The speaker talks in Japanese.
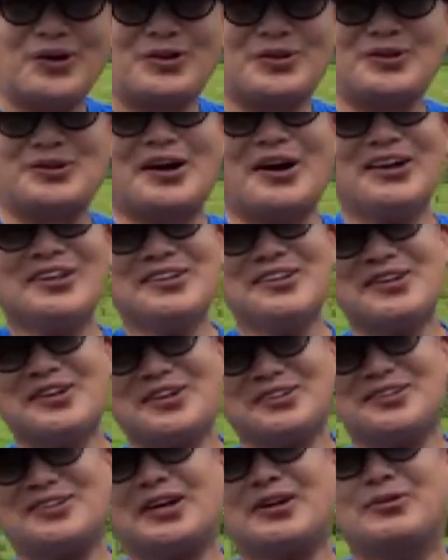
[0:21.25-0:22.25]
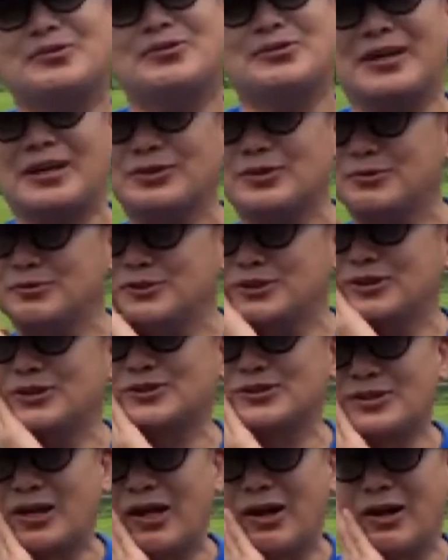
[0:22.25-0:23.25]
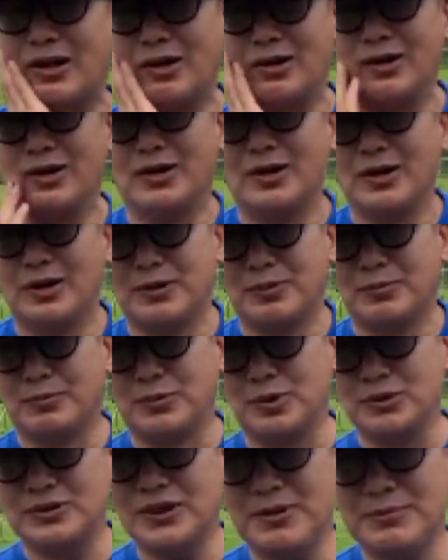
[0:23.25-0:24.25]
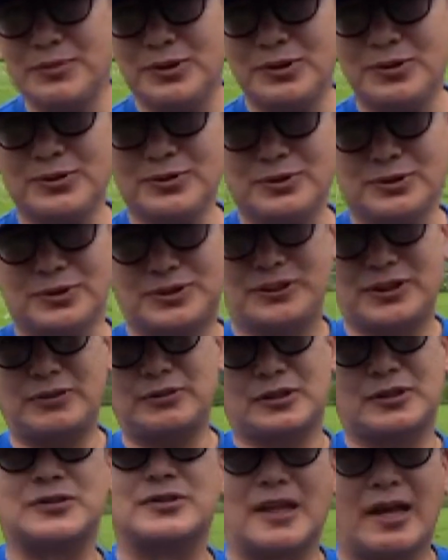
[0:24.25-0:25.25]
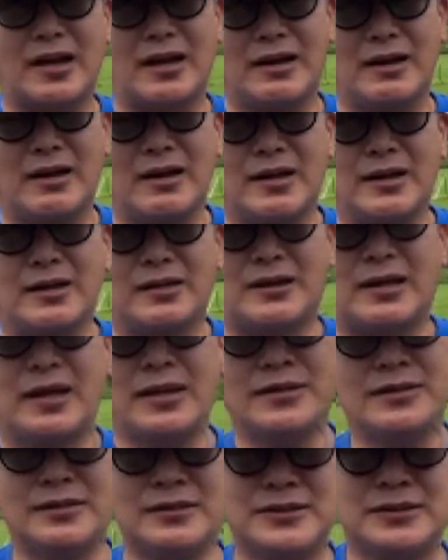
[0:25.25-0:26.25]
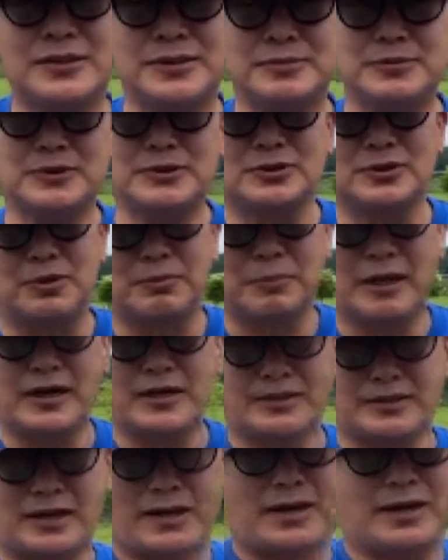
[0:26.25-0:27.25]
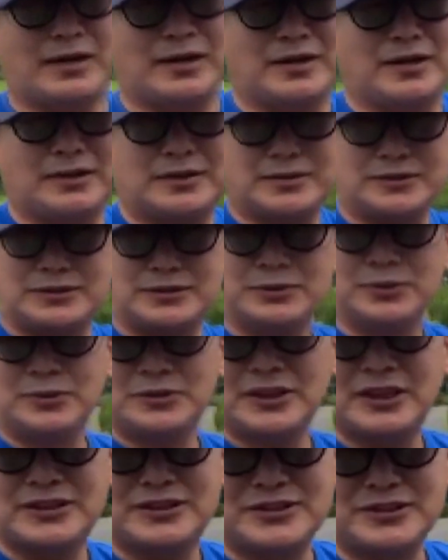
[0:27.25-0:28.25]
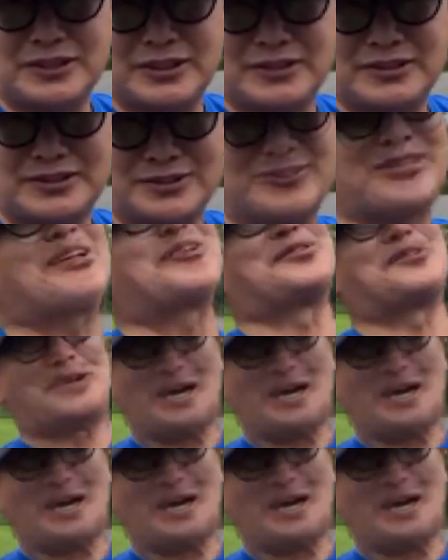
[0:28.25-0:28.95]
れ何なんだろうなと思ったらですね僕が見ようとしてるですね展示物の前で仁王立ちになってるだと